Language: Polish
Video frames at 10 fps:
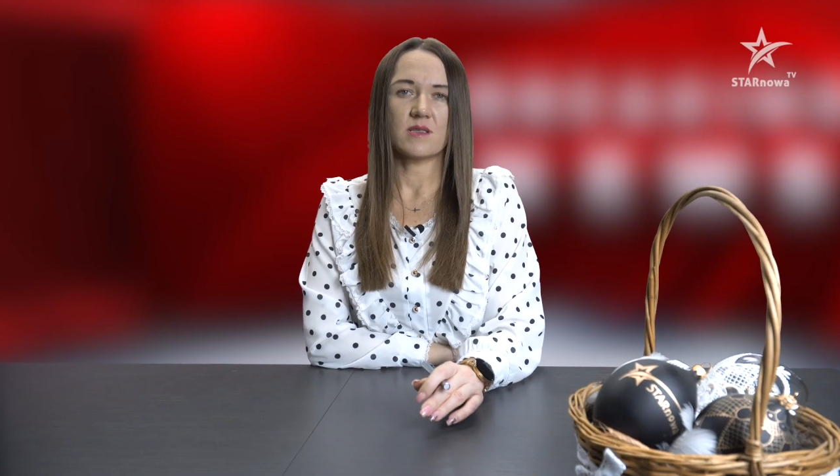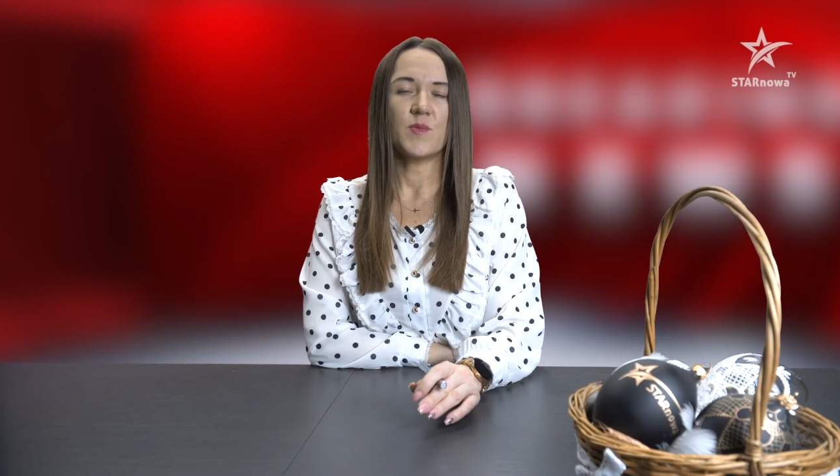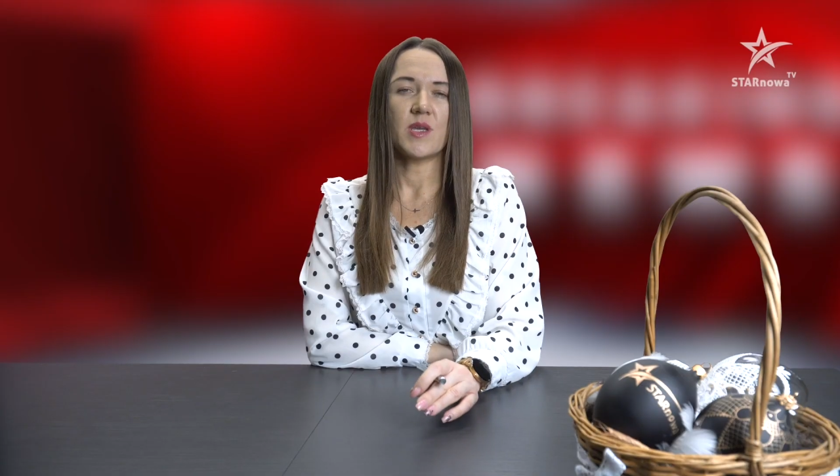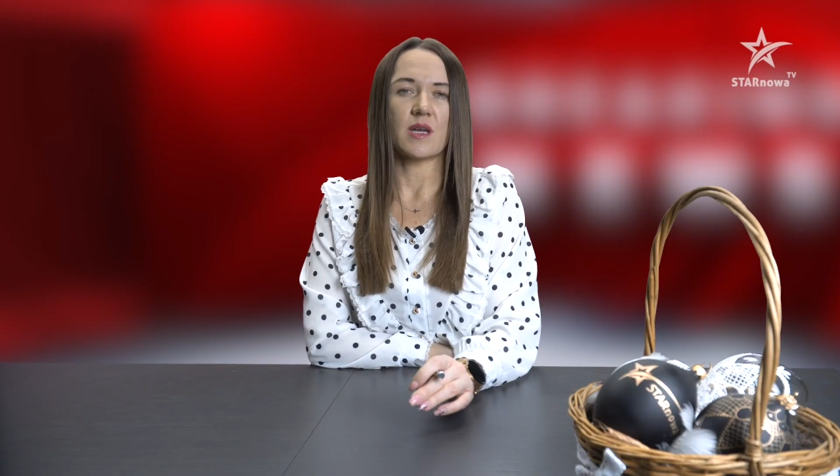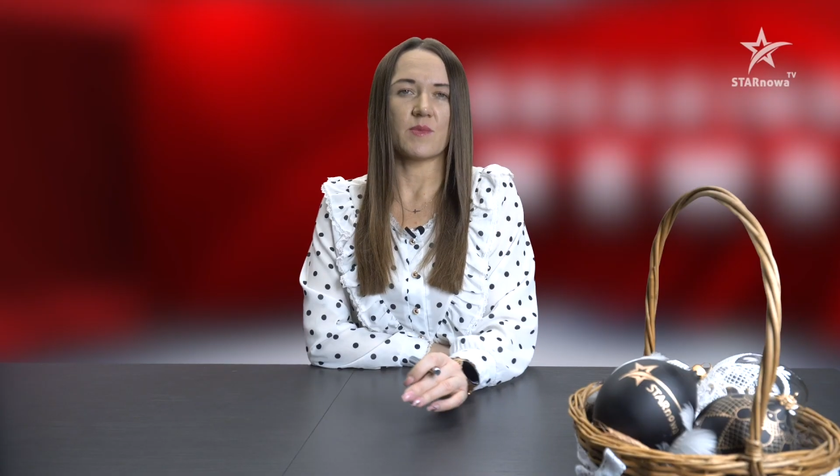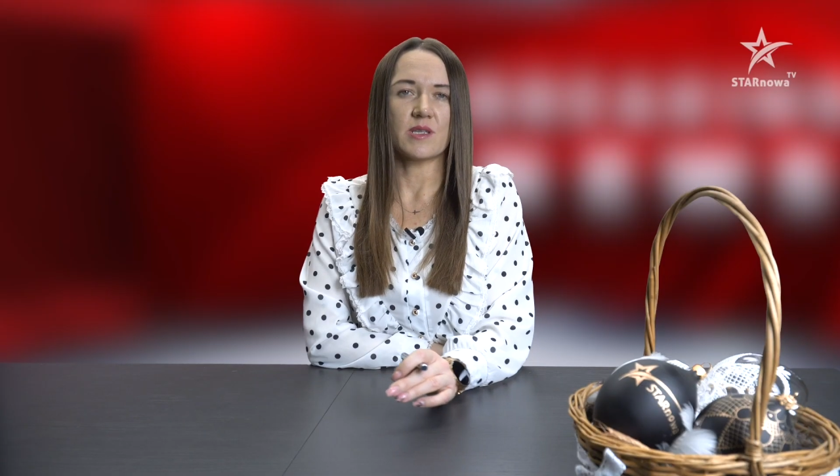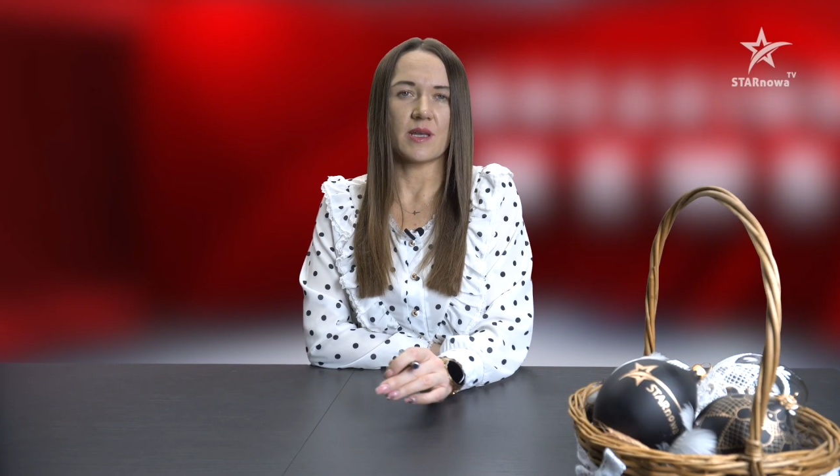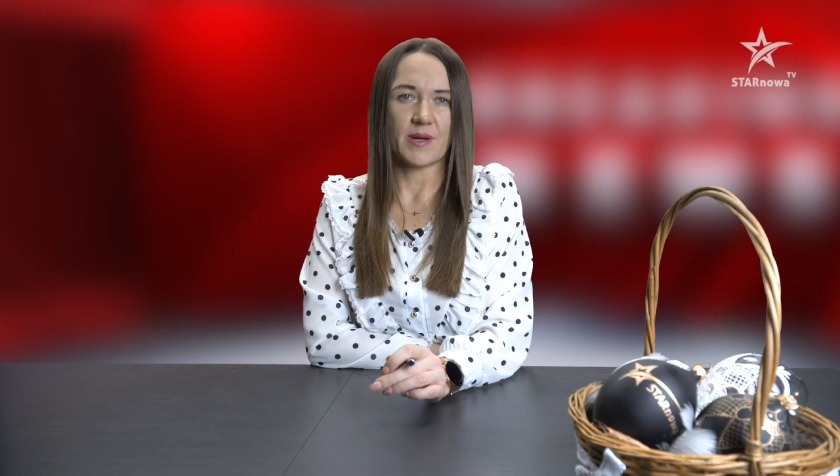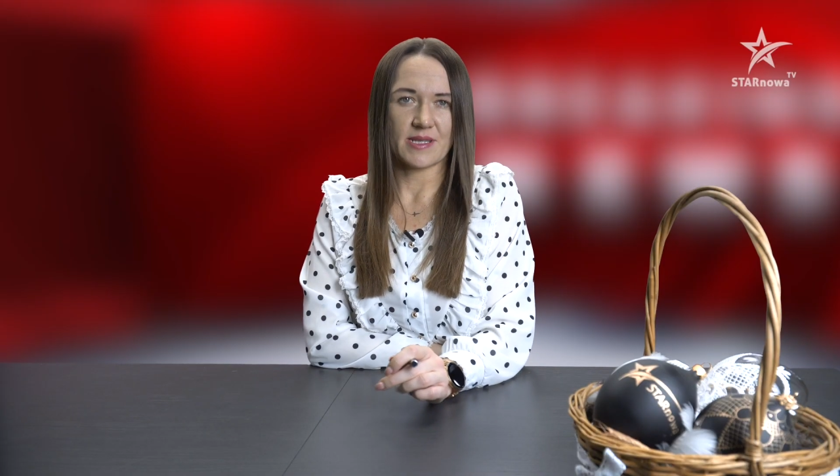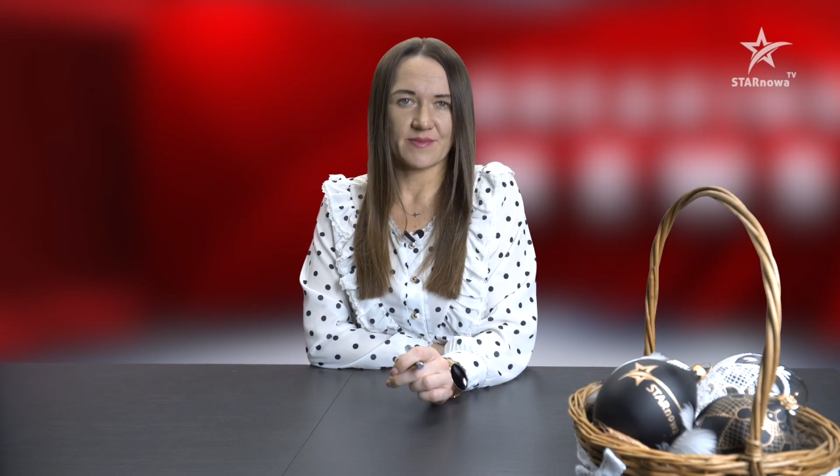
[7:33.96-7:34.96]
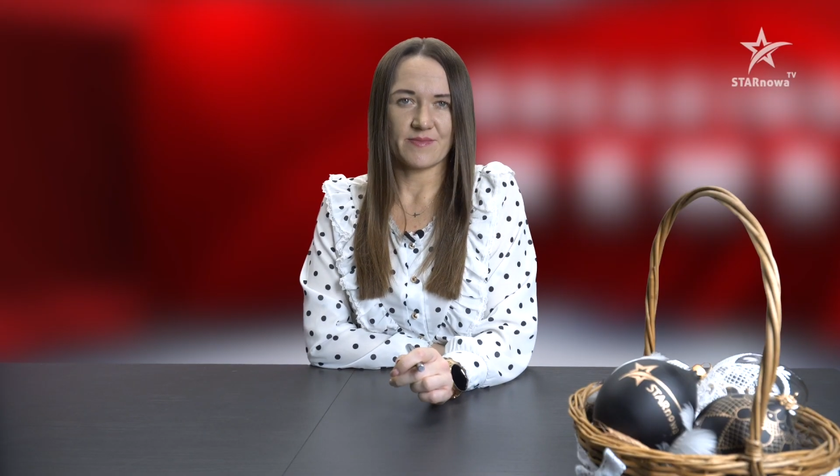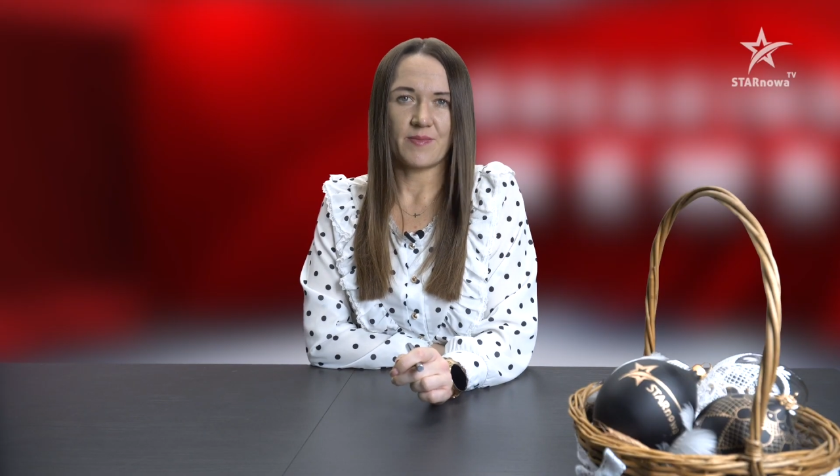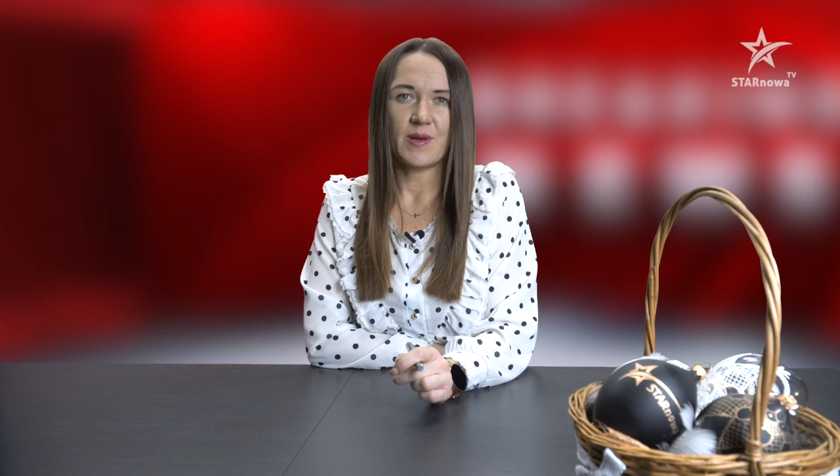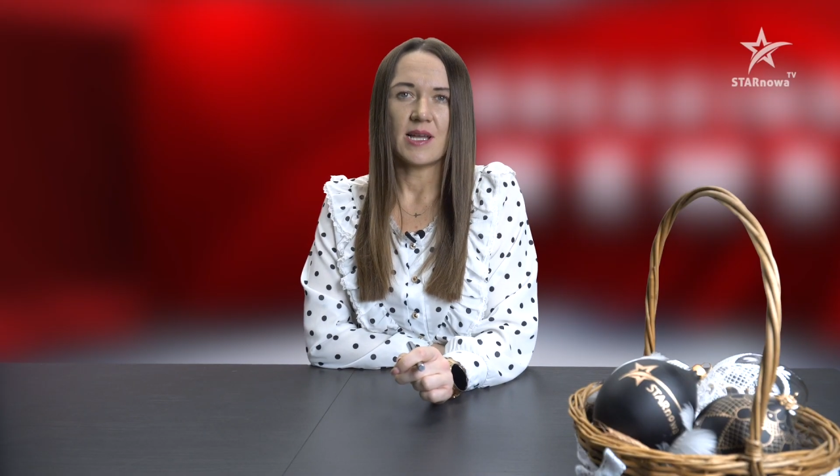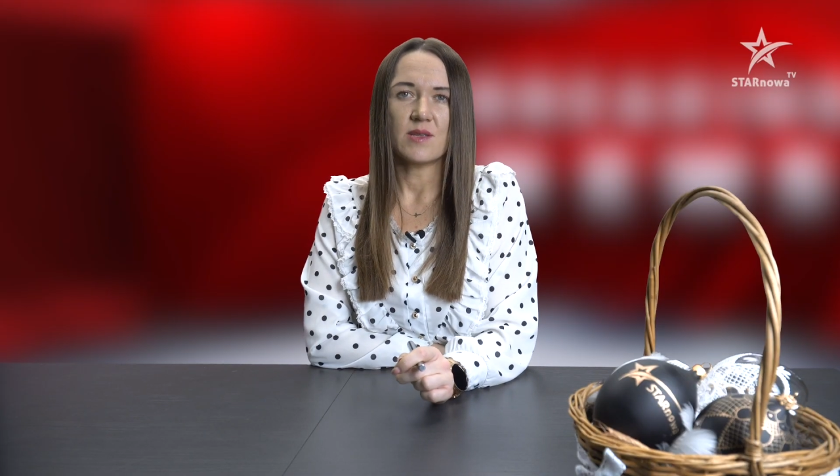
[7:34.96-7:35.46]
Zmieniamy temat.
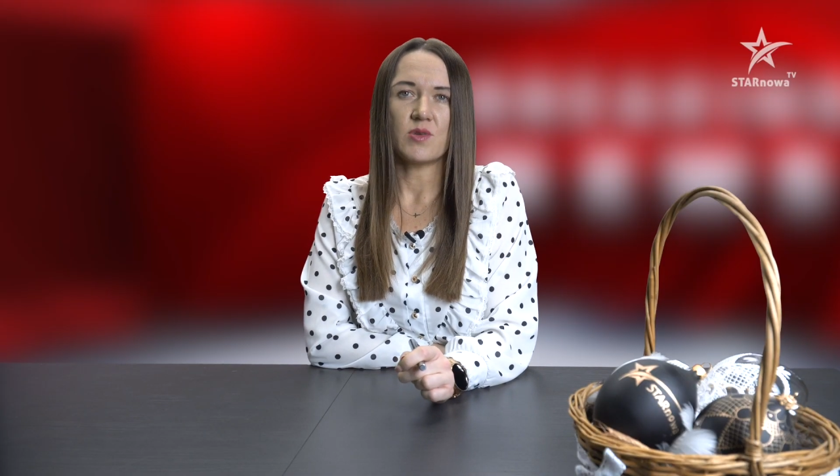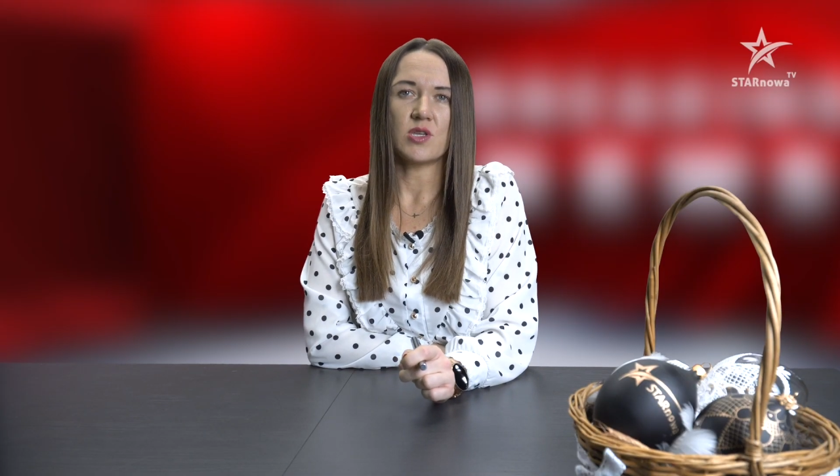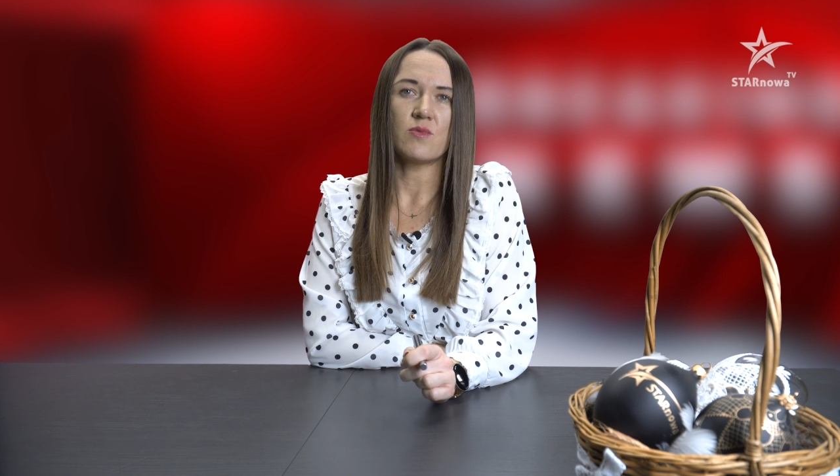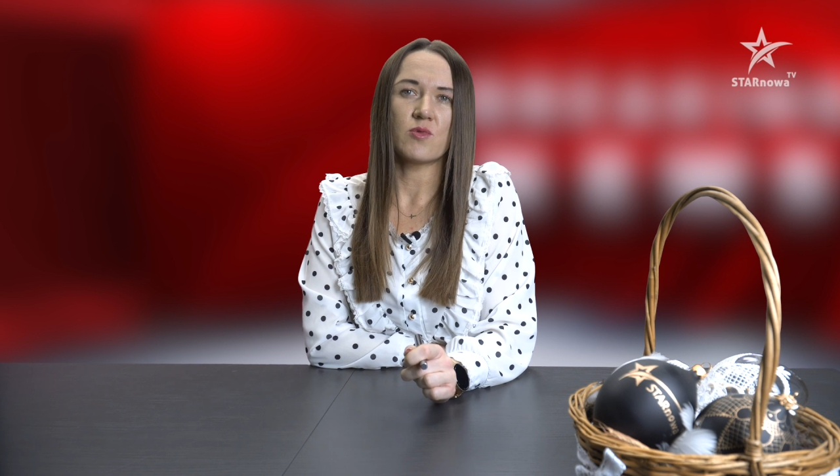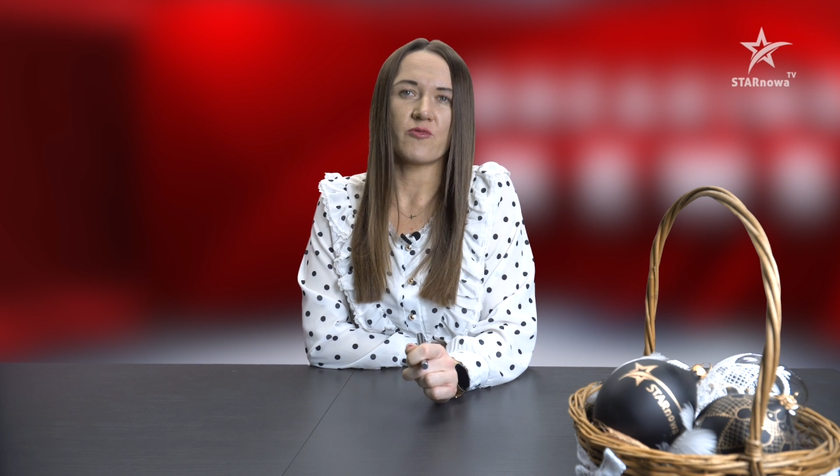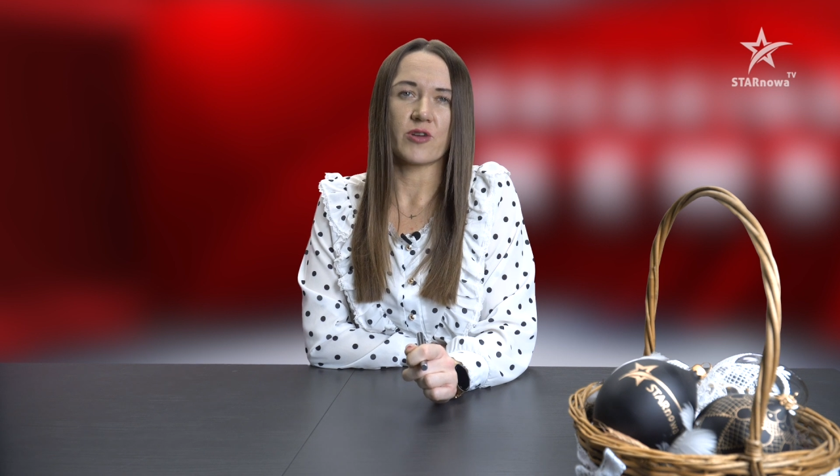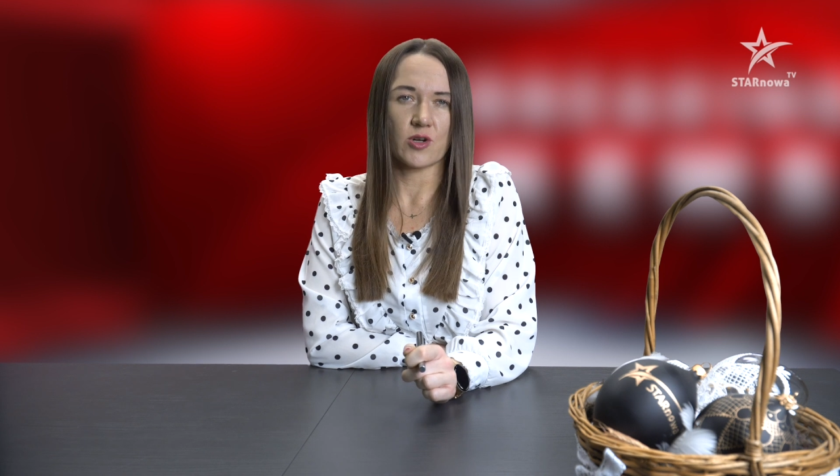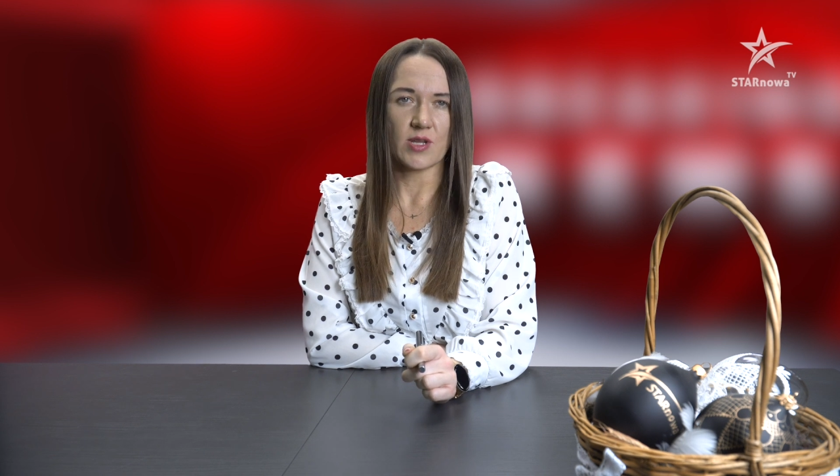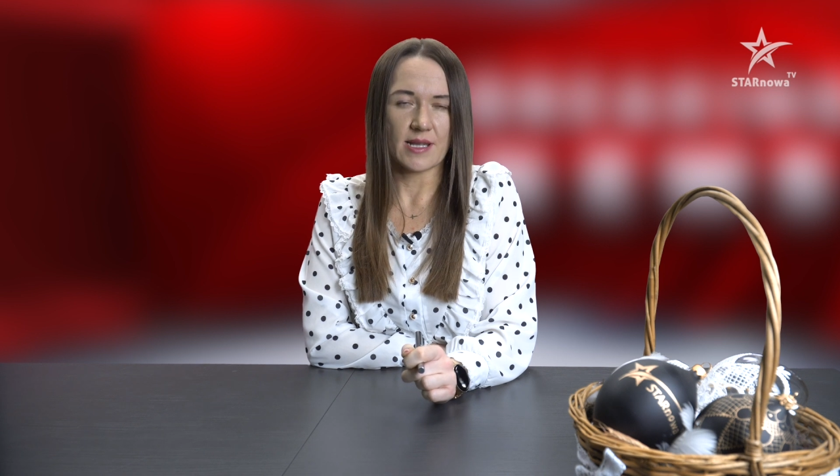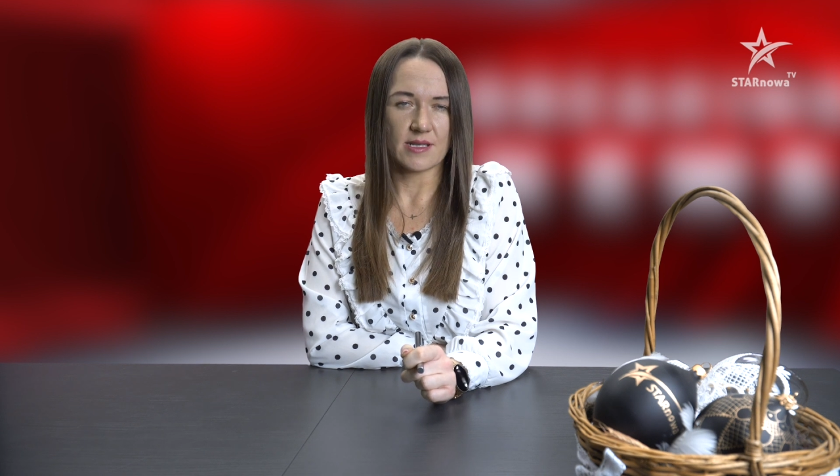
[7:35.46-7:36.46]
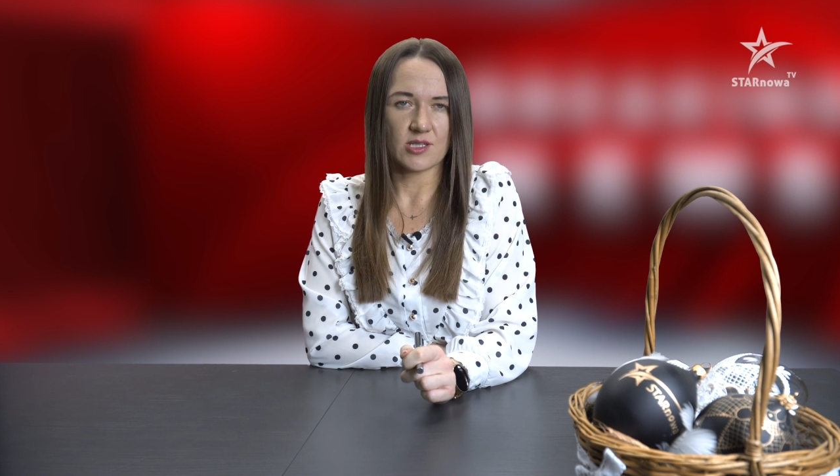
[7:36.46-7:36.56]
Plan minimum wykonany.